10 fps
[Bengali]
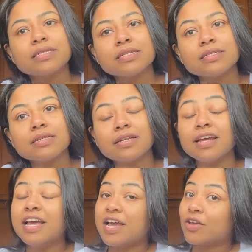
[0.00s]
সিটি
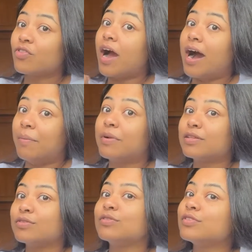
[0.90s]
সেন্টারে কিন্তু আমরা
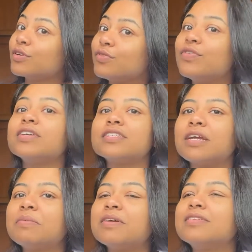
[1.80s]
দুজন যখন ফার্স্ট
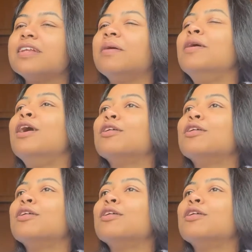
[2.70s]
টাইম গেছিলাম